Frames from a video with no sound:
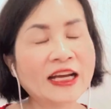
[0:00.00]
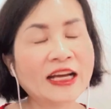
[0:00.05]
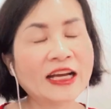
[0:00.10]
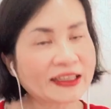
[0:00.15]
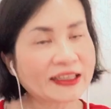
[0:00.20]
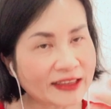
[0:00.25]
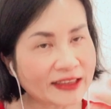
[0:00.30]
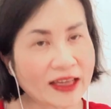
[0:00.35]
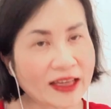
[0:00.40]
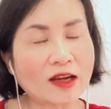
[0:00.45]

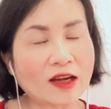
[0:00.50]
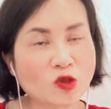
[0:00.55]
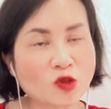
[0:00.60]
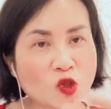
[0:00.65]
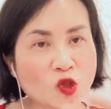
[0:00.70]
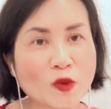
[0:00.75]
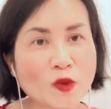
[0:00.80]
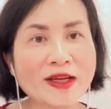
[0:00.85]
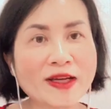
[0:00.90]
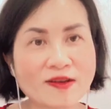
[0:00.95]
แต่เราช่
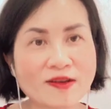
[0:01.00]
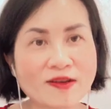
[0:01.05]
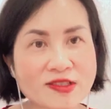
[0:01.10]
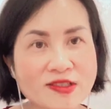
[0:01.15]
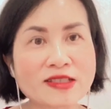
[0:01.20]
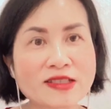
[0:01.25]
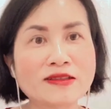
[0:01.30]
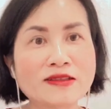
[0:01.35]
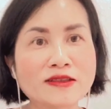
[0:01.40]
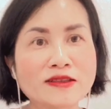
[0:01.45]
วยเขา
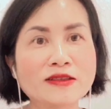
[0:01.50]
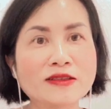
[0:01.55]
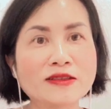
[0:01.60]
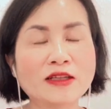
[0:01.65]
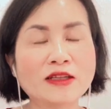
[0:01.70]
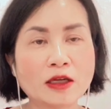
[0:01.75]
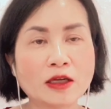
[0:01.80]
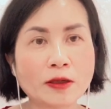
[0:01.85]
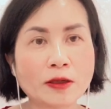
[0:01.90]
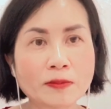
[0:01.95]
ซื้อ
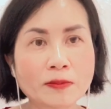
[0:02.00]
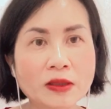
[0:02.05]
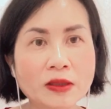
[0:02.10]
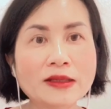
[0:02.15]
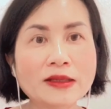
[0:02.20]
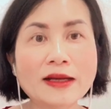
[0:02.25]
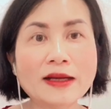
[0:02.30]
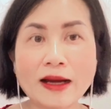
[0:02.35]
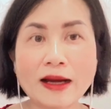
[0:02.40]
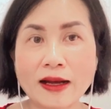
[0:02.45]
เพื่
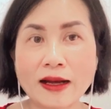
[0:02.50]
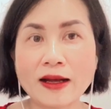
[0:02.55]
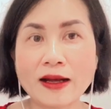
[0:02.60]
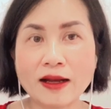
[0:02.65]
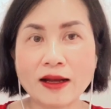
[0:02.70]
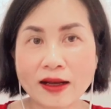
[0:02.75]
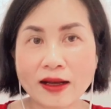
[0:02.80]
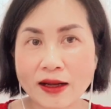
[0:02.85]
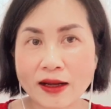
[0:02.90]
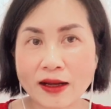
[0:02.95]
อ
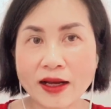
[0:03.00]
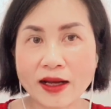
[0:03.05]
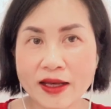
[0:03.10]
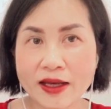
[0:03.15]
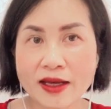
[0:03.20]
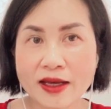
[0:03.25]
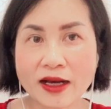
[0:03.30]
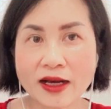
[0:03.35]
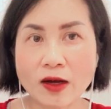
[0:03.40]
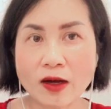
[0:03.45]
ให้
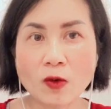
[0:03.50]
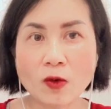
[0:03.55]
เขา